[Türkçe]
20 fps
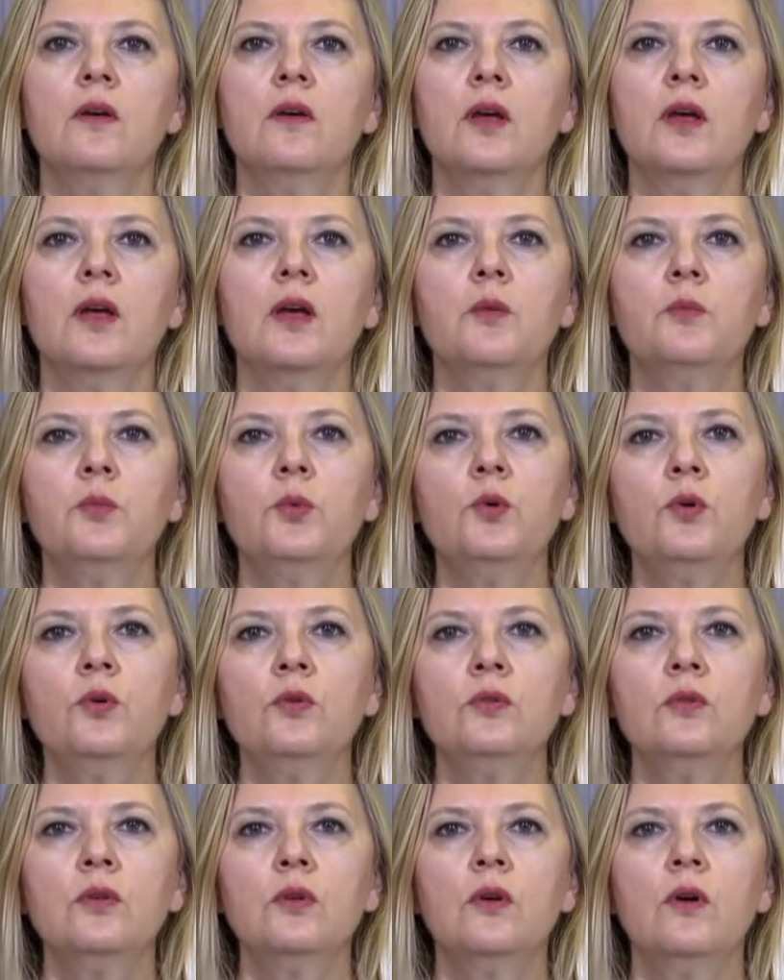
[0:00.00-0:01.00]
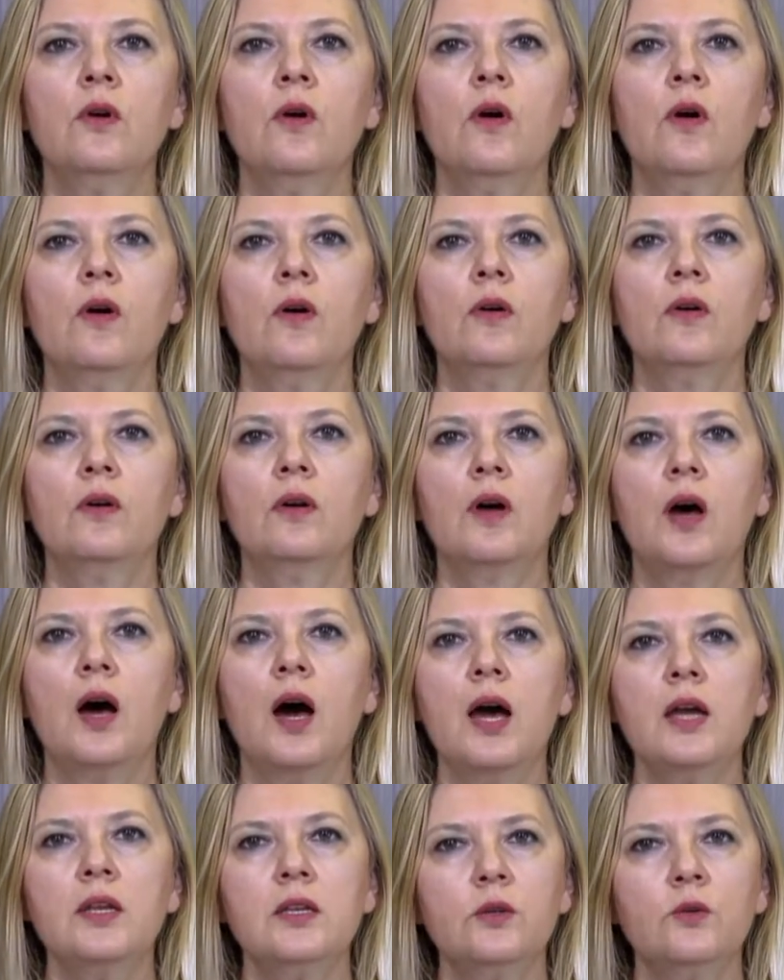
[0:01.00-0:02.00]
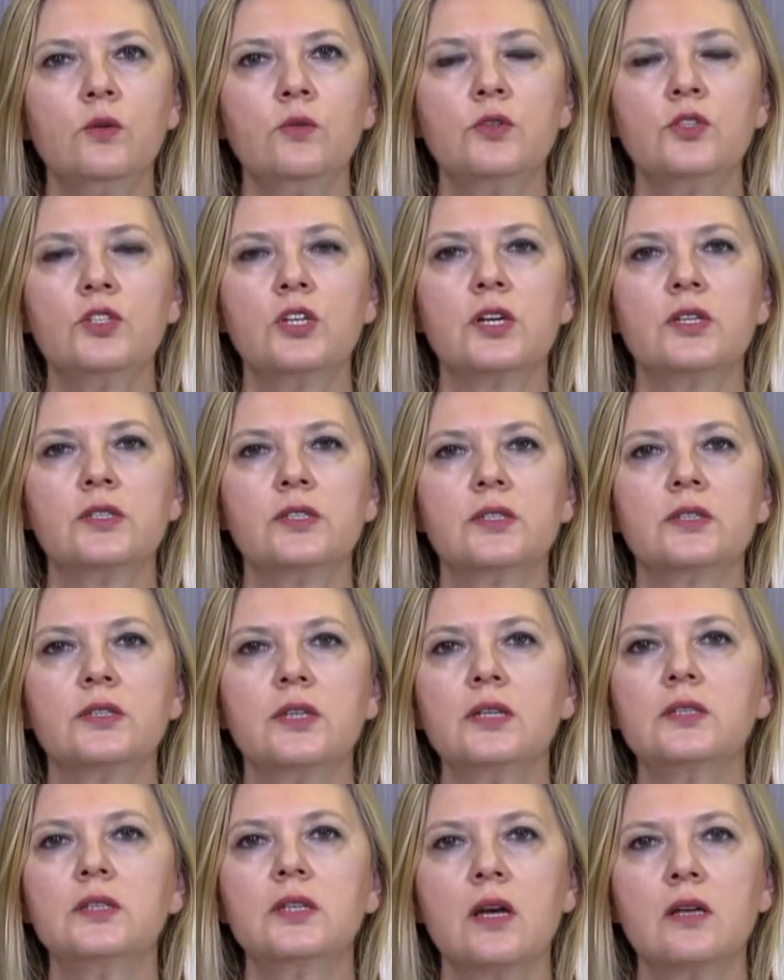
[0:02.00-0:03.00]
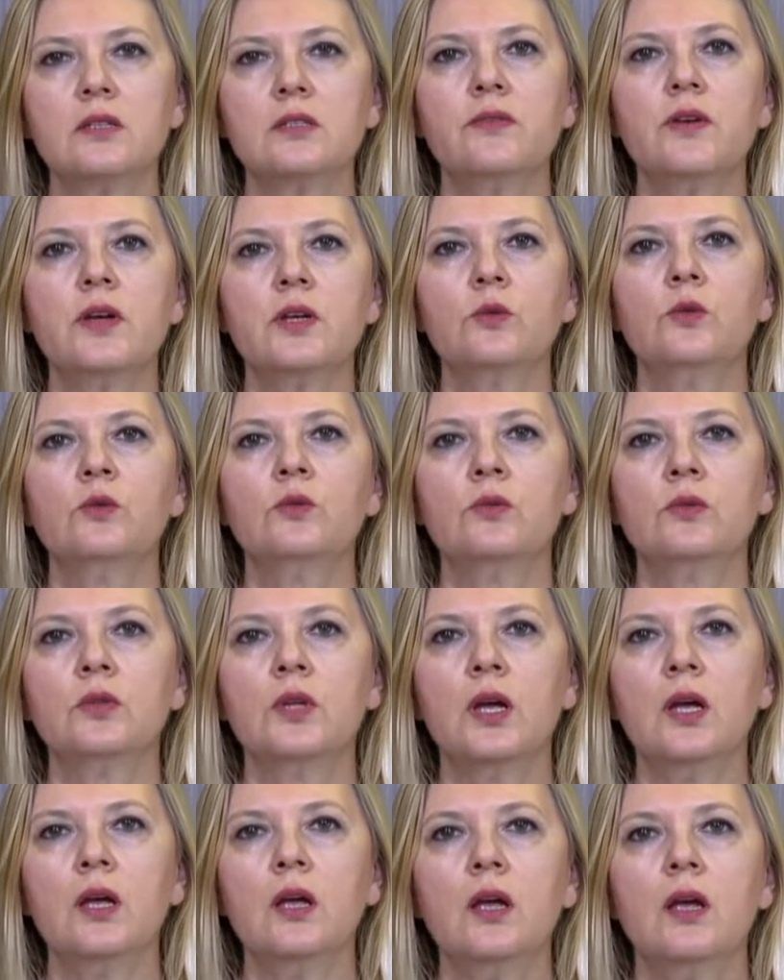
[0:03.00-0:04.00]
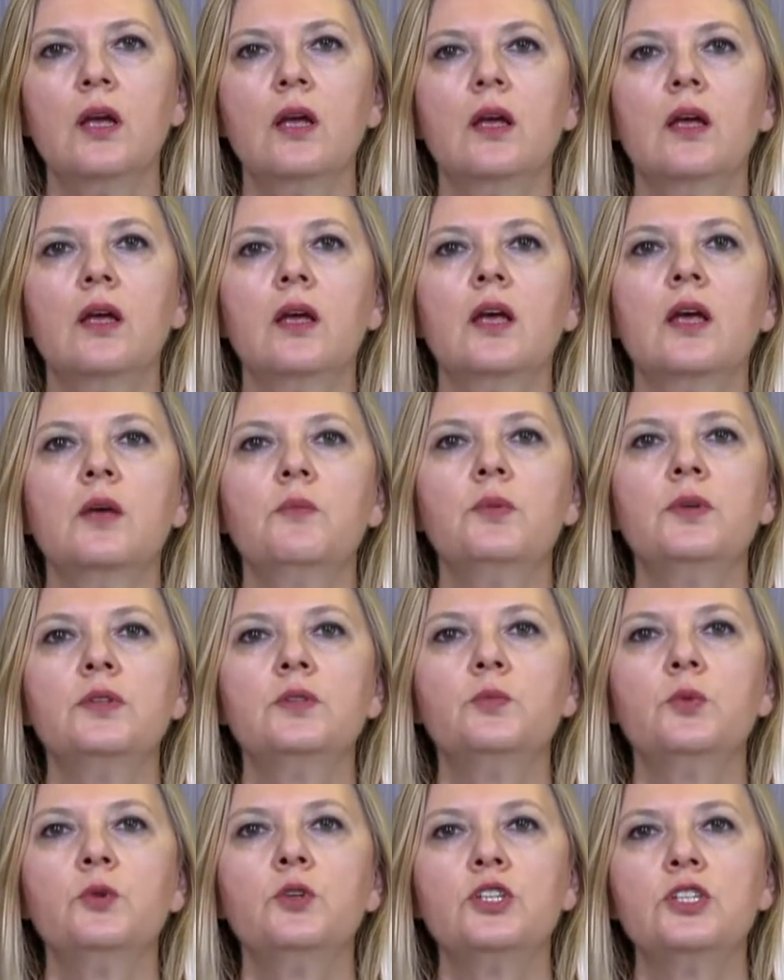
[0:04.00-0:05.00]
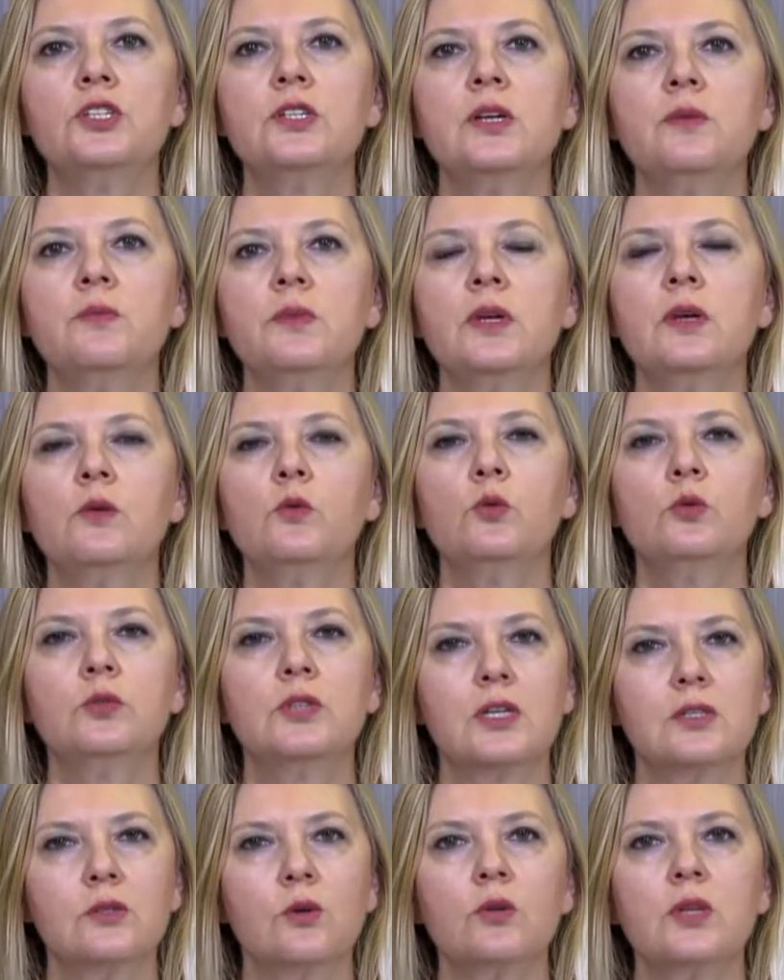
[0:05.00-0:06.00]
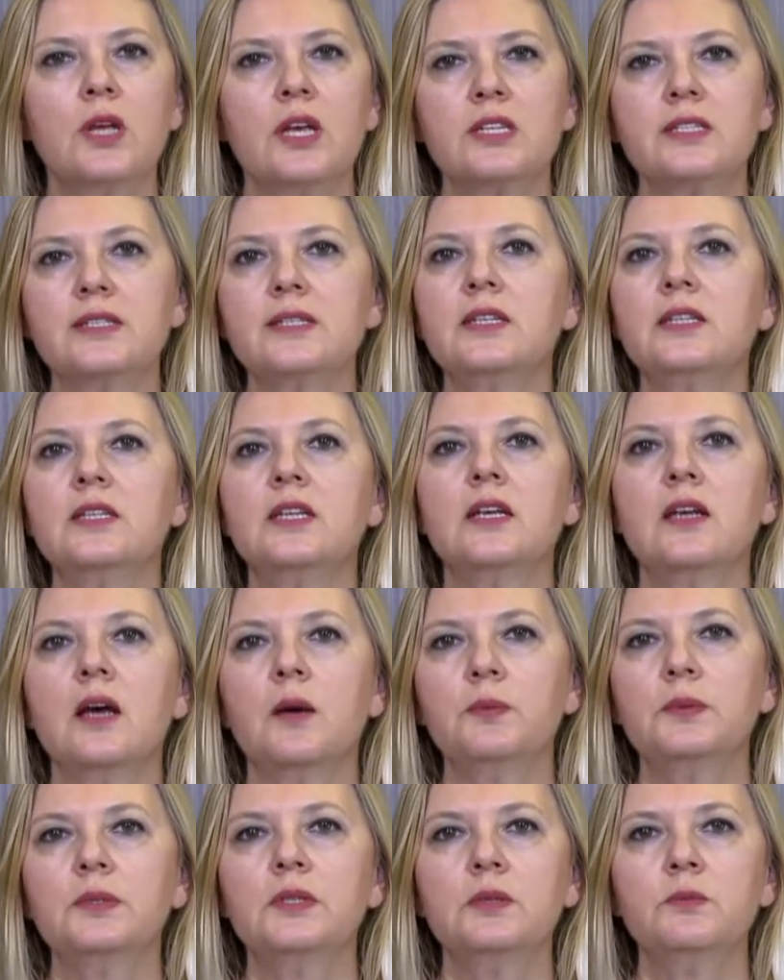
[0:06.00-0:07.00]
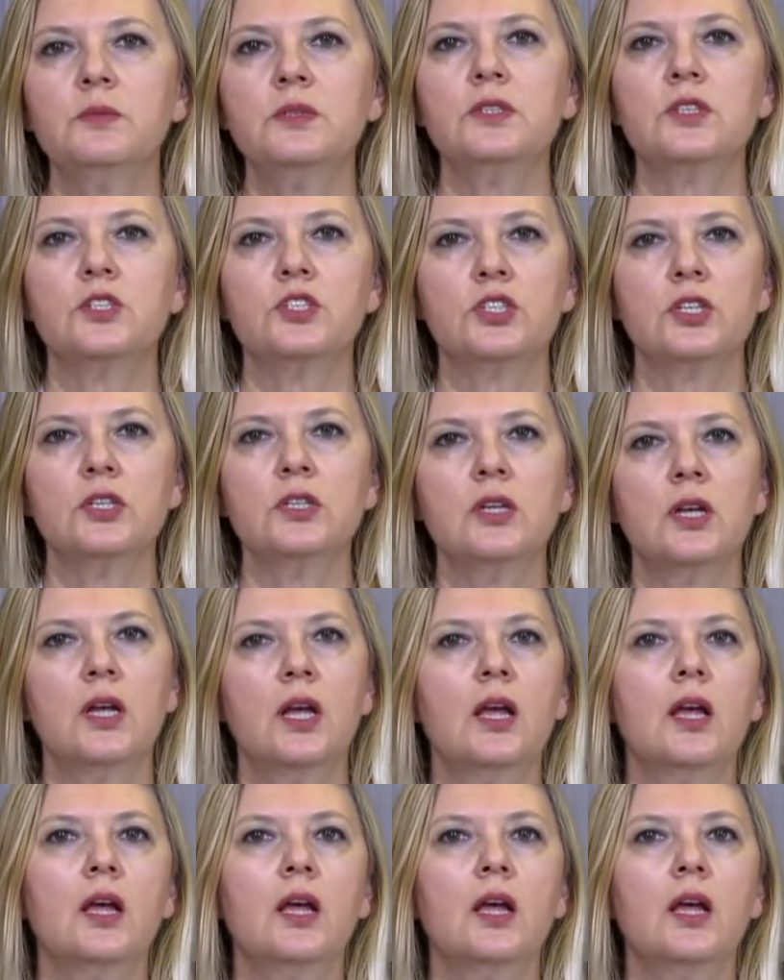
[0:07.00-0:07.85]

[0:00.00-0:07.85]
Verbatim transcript: E, bugün o, e, aynı gün içerisinde transfer gününde e, biz bu işlemi ultrason eşliğinde yaptığımız için